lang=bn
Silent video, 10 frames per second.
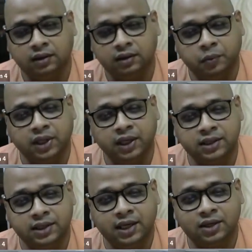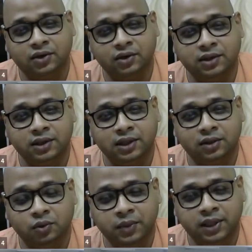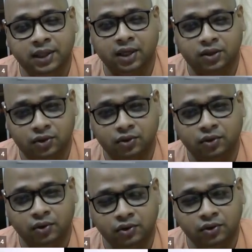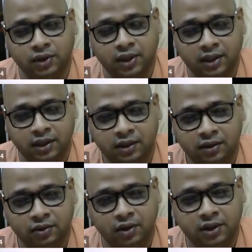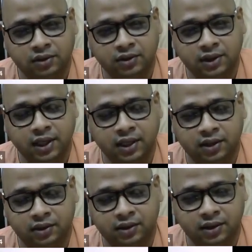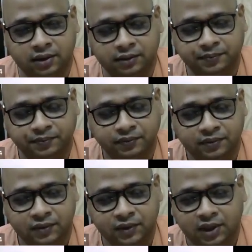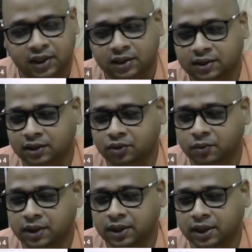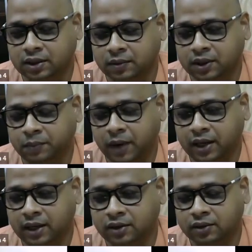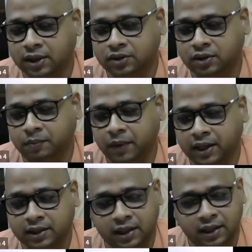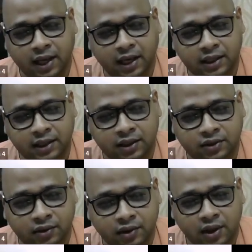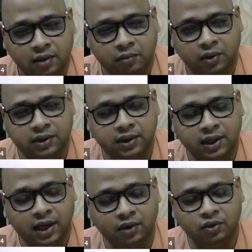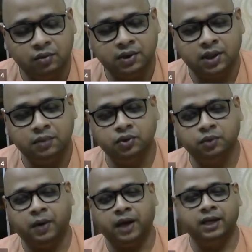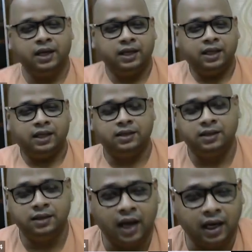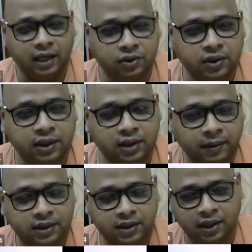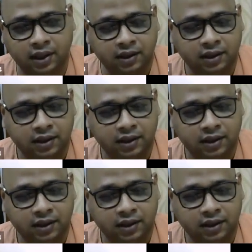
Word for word: তারপরে তাকে জিজ্ঞাসা করছে যে তুমি কি দেখছো অর্জুনকে দ্রোণাচার্য জিজ্ঞাসা করছেন যে তুমি কি দেখতে পাচ্ছ পাখি তো দেখছো পাখি ছাড়া আর কি দেখছো বলছে না গুরু মশাই শুধু পাখিকে দেখছি আর কিছু দেখতে পাচ্ছি না